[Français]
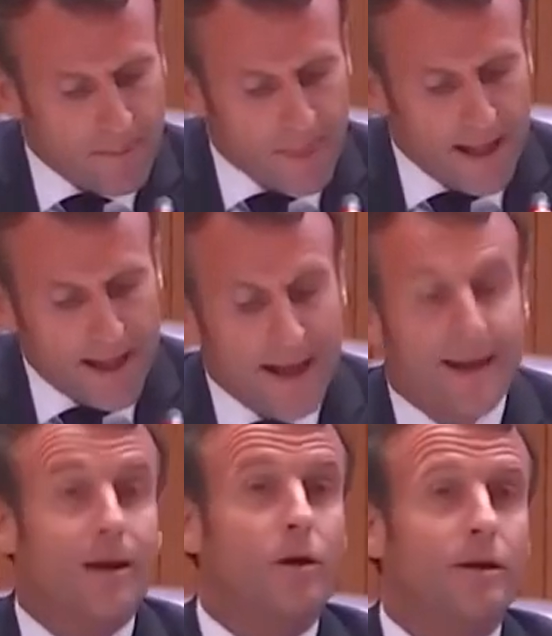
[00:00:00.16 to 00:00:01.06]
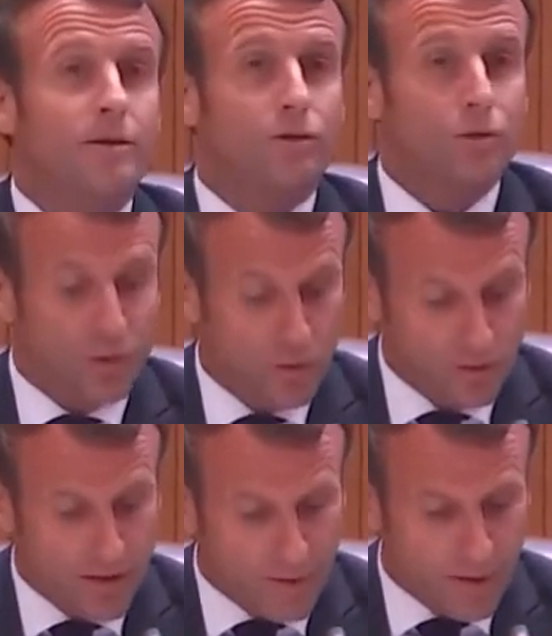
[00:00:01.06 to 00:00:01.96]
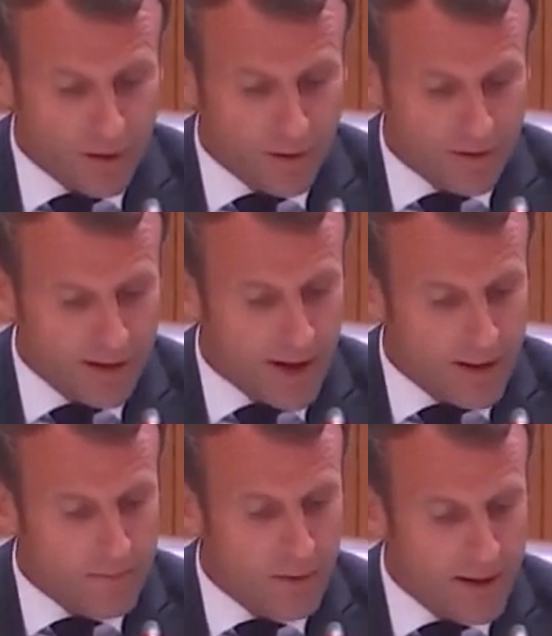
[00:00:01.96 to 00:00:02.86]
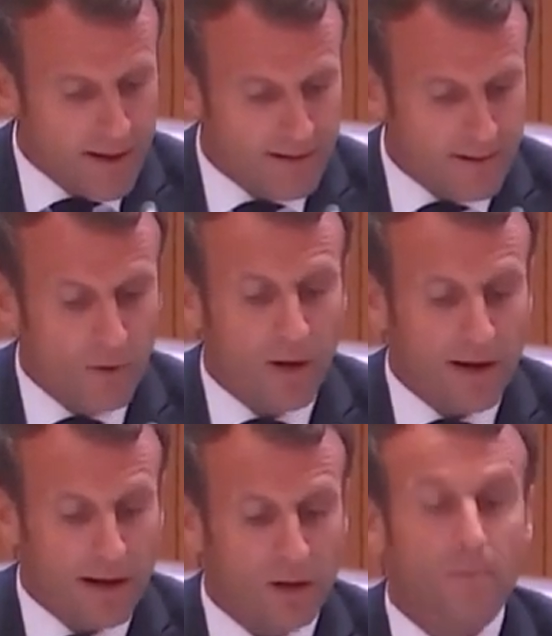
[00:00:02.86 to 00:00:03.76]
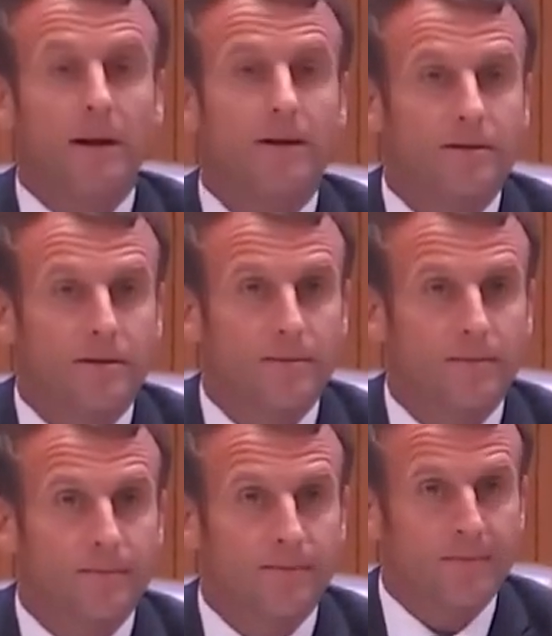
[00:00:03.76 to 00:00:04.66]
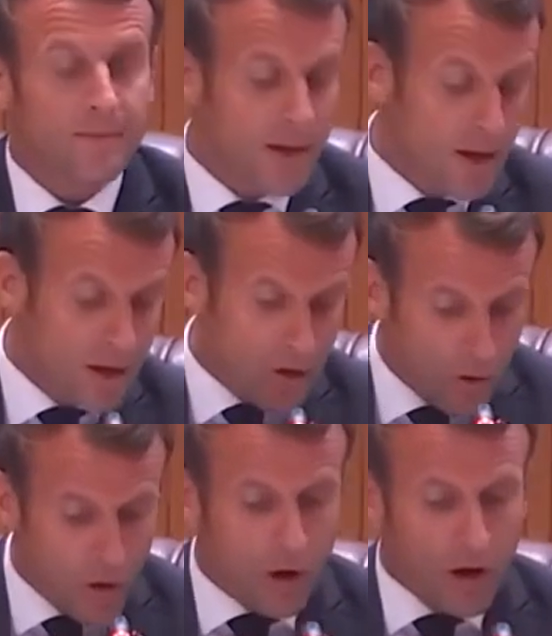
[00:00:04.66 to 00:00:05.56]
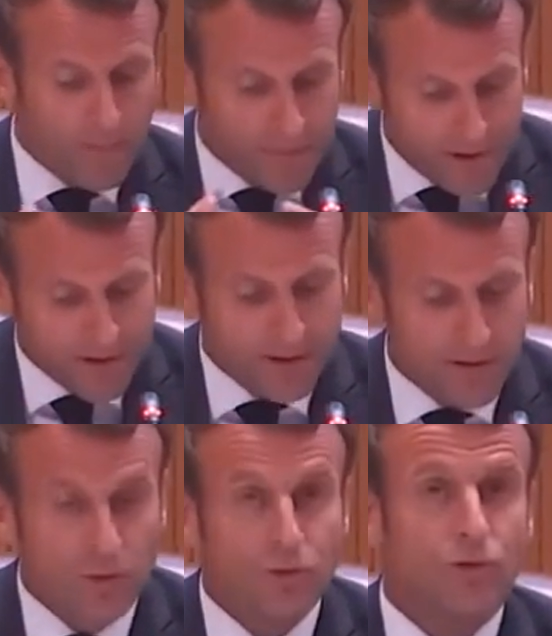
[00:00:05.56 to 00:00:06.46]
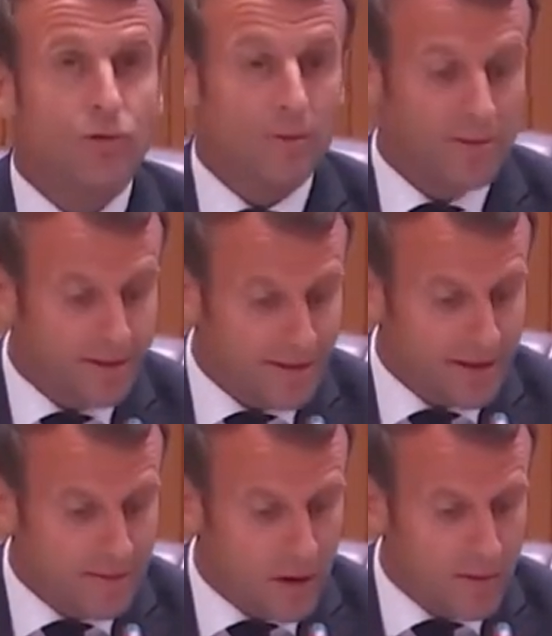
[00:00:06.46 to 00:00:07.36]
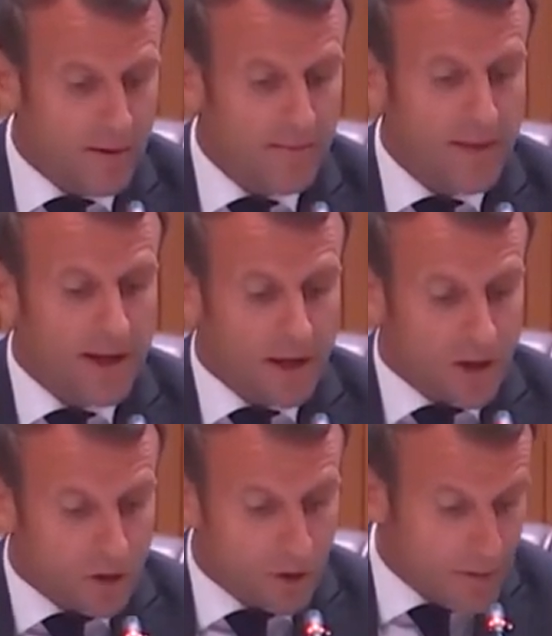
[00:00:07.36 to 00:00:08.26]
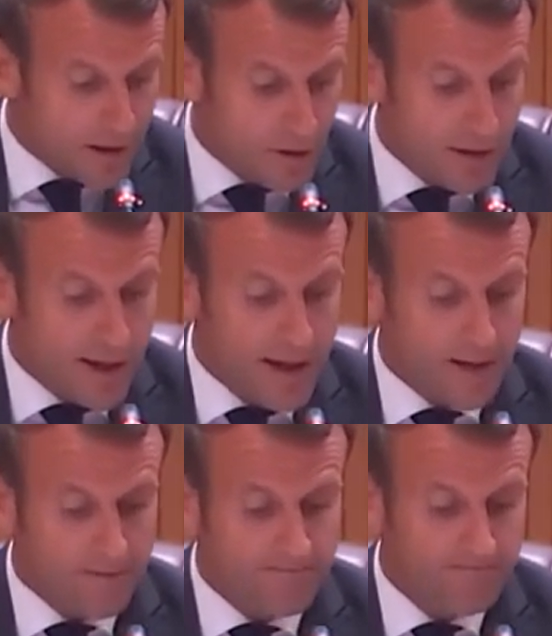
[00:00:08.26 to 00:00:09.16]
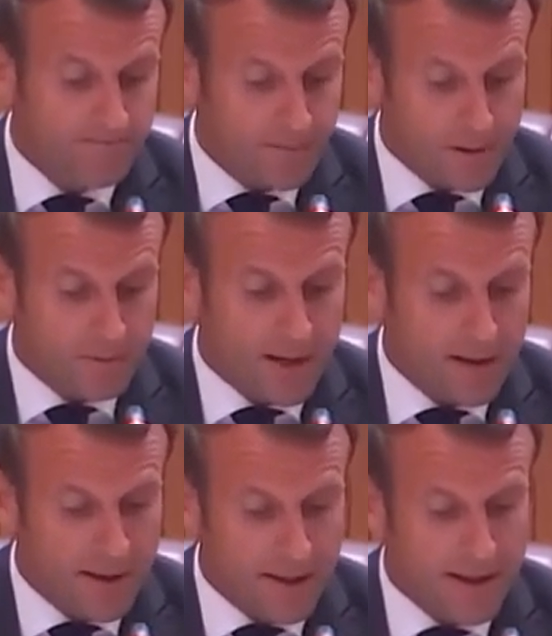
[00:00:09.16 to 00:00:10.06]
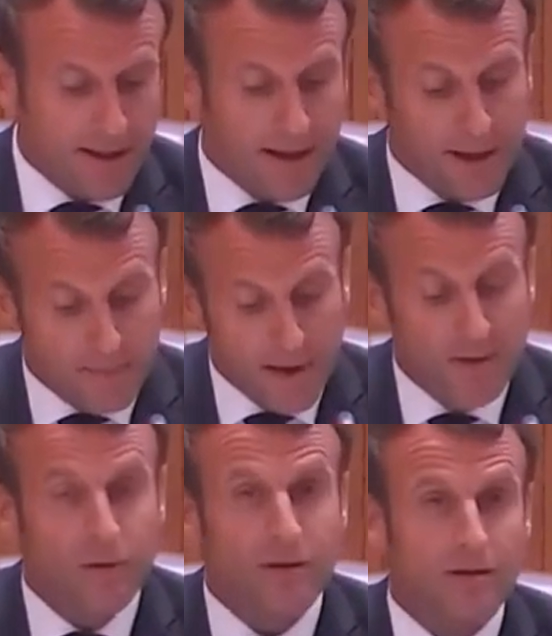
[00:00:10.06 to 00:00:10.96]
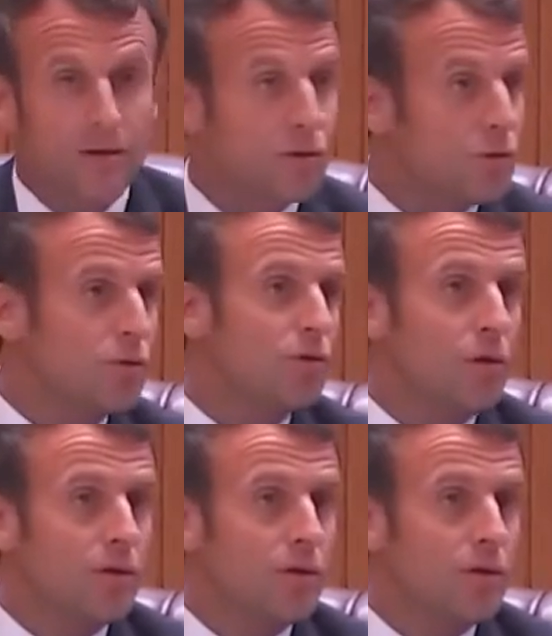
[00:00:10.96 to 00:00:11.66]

la coalition que nous avons annoncée à Pau il y a six mois est en place. L'Europe, ses institutions comme ses États membres, nos partenaires, y compris américains, les pays voisins, sont tous au rendez-vous.